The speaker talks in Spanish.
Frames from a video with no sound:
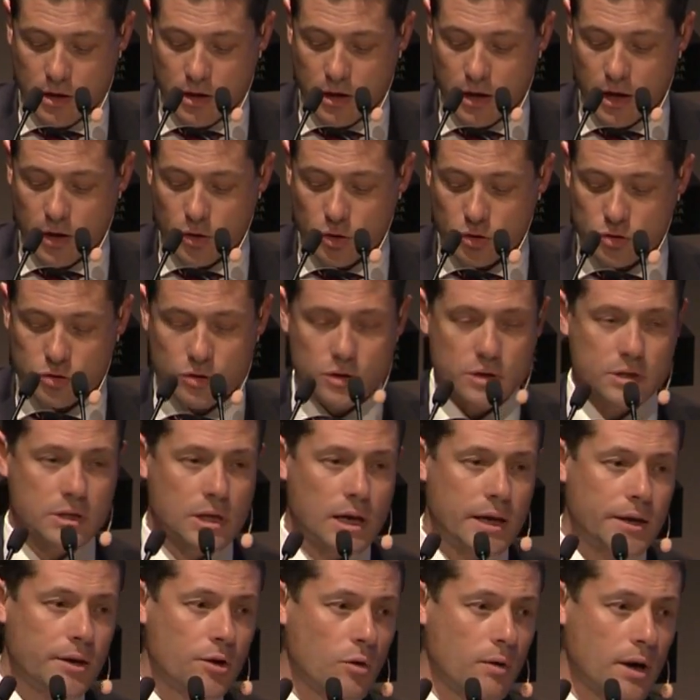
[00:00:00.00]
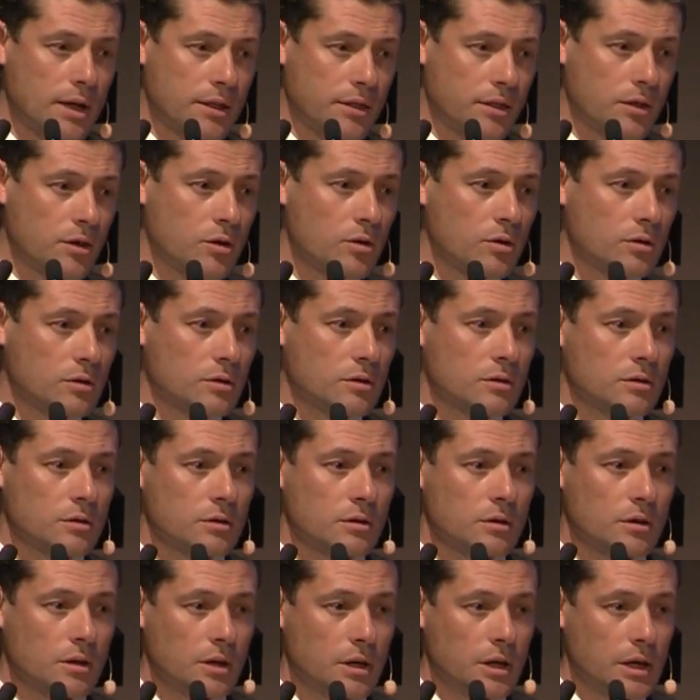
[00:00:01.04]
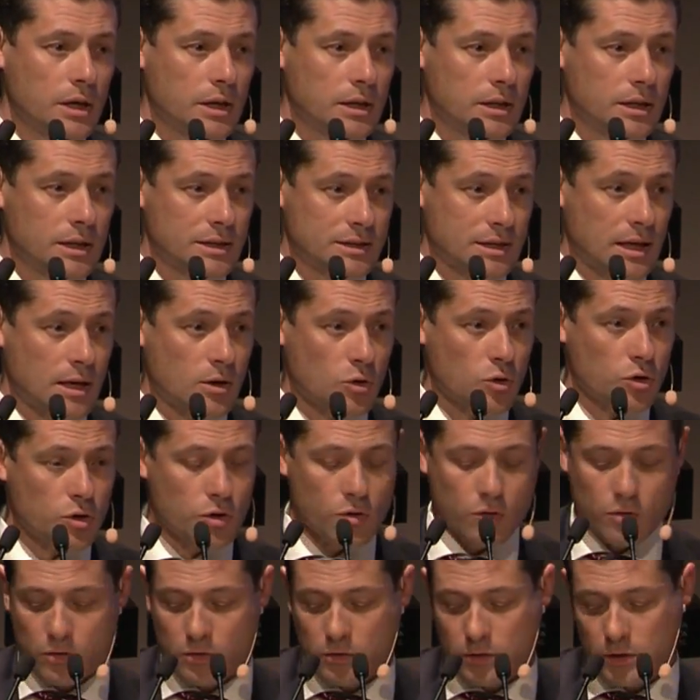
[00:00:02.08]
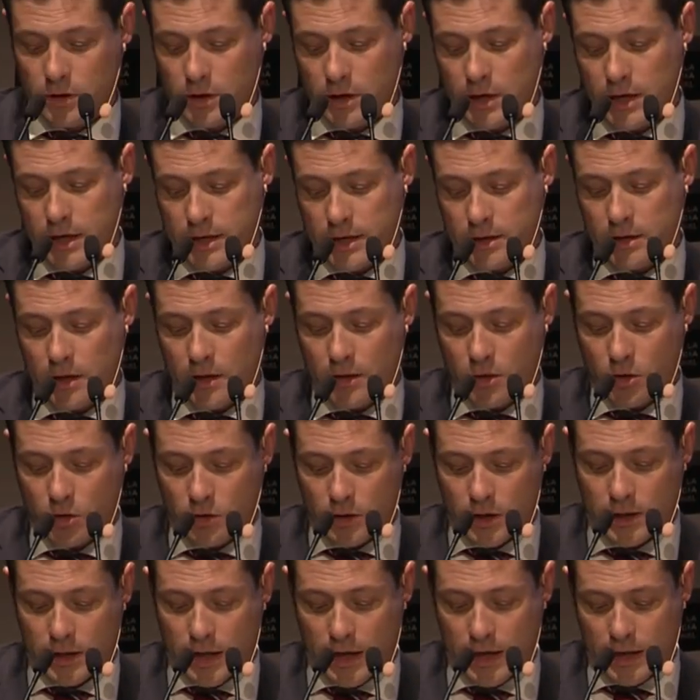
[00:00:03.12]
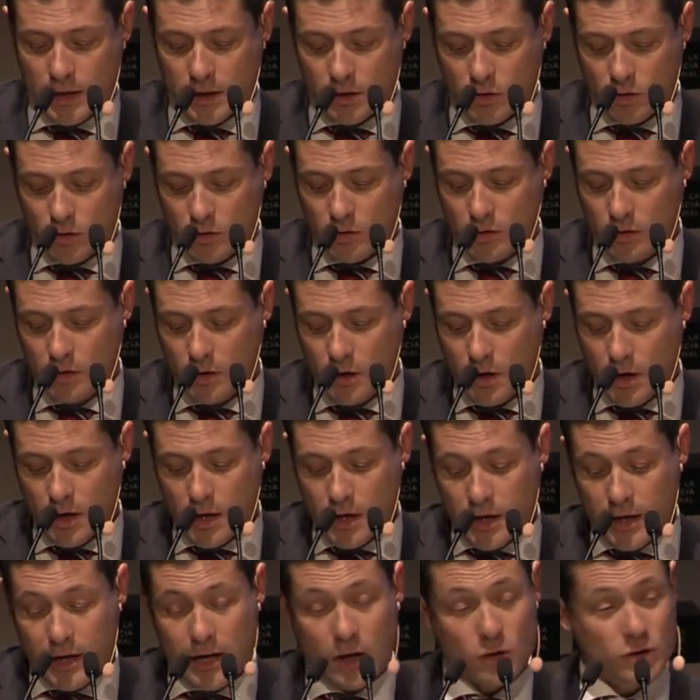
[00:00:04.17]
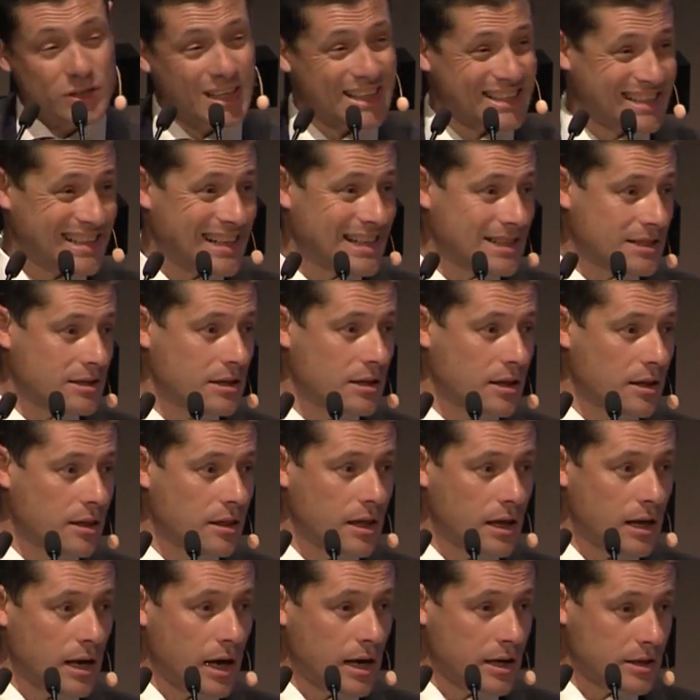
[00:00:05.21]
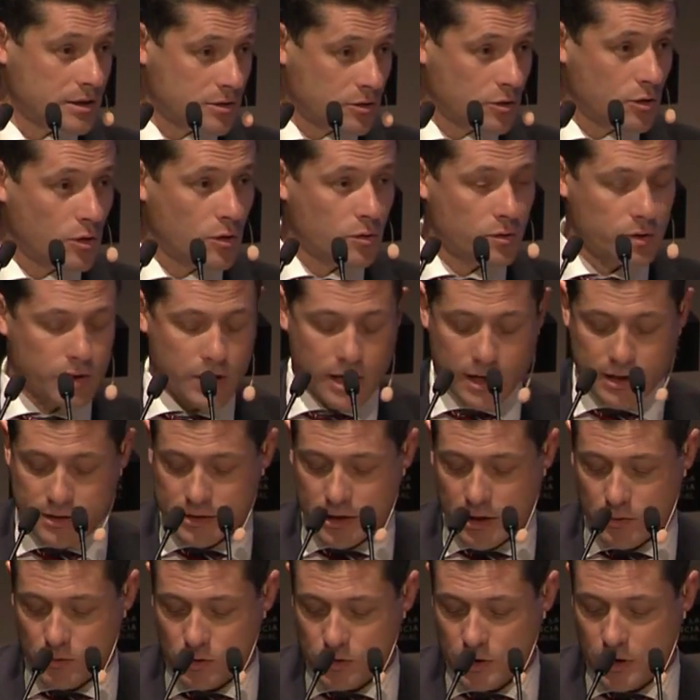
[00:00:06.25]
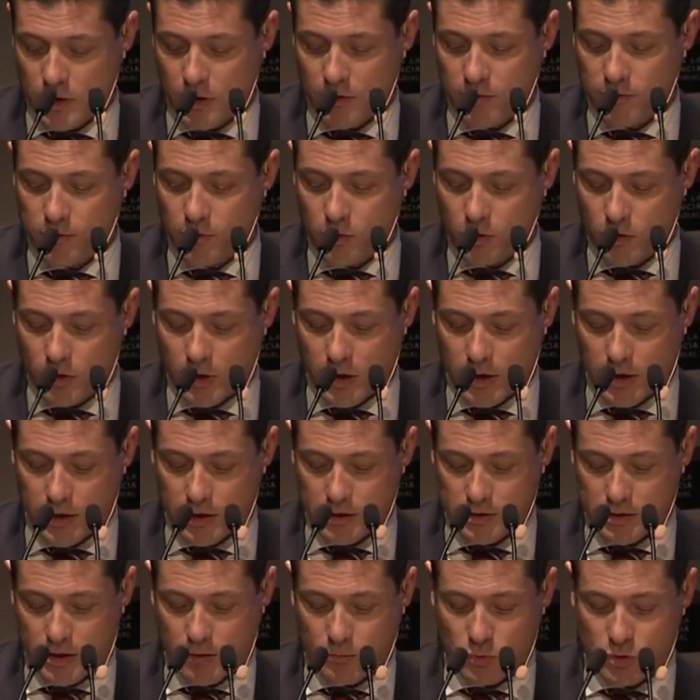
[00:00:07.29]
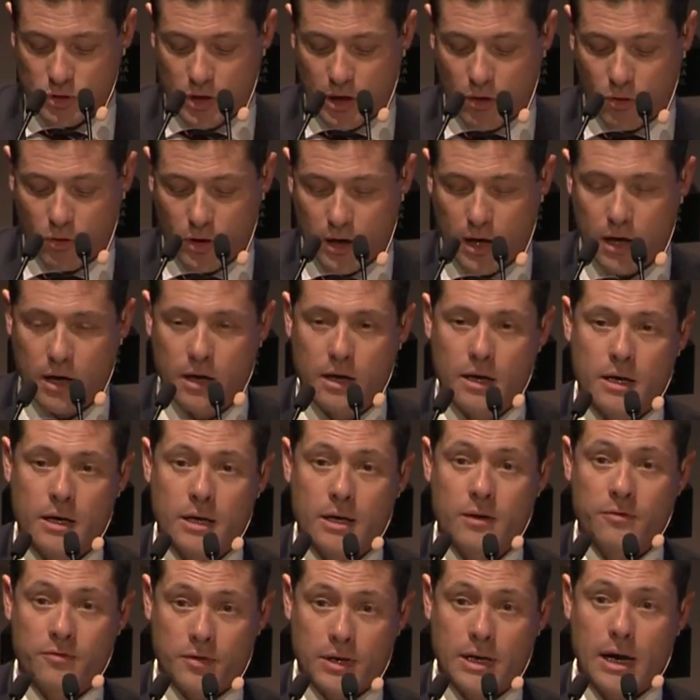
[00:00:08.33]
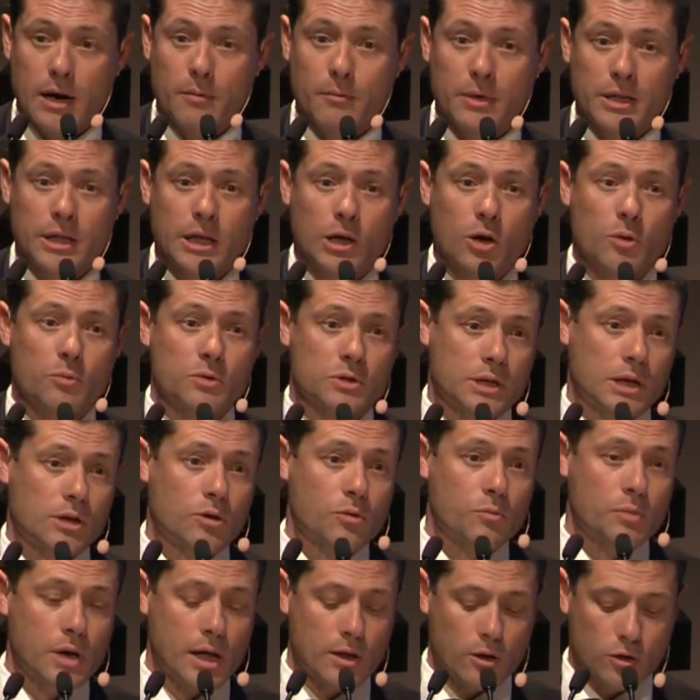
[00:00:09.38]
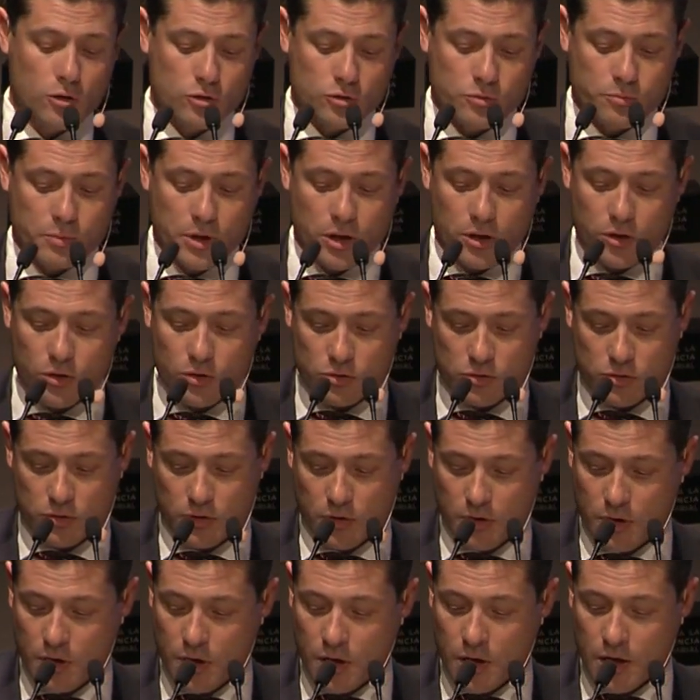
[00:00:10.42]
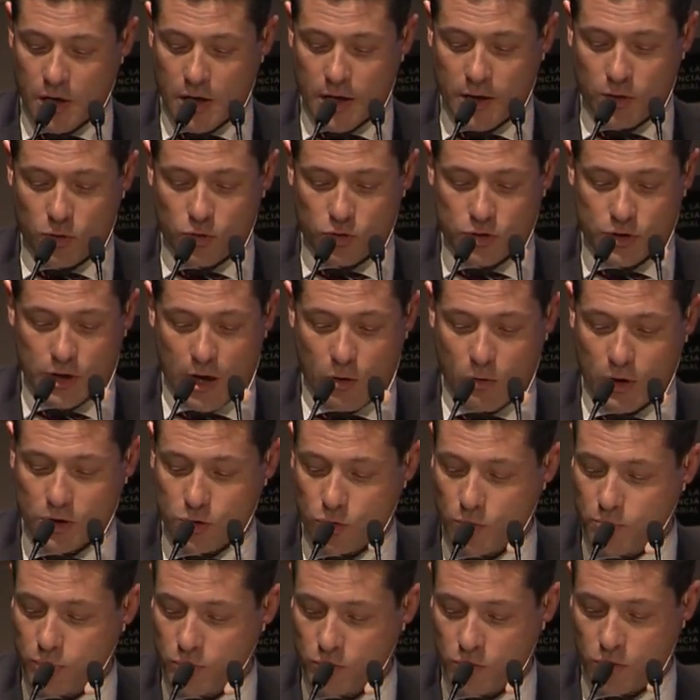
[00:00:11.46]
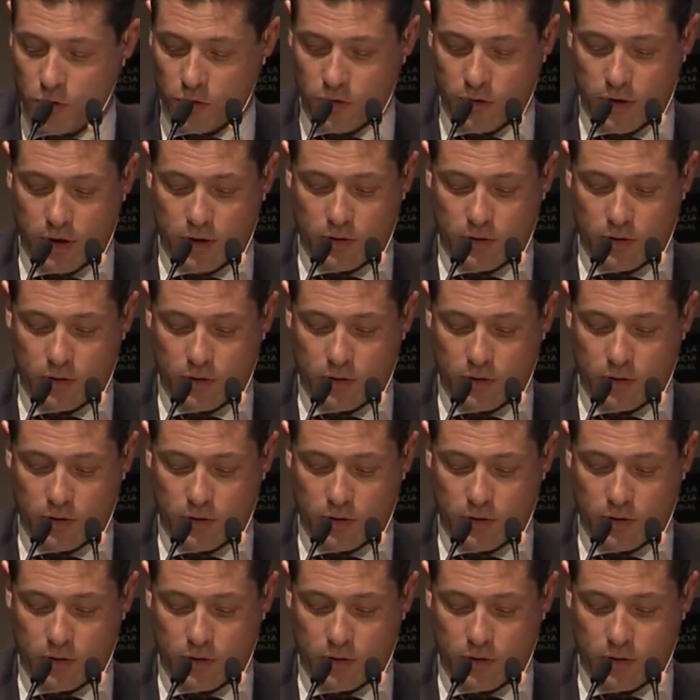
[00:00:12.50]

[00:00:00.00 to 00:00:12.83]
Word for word: El otro es la innovación y el desarrollo y la retención del talento y la otra es la excelencia en la gestión, ya que estamos en el foro en el que estamos ahora, y finalmente, como se ha nombrado en los vídeos, la industria 4.0.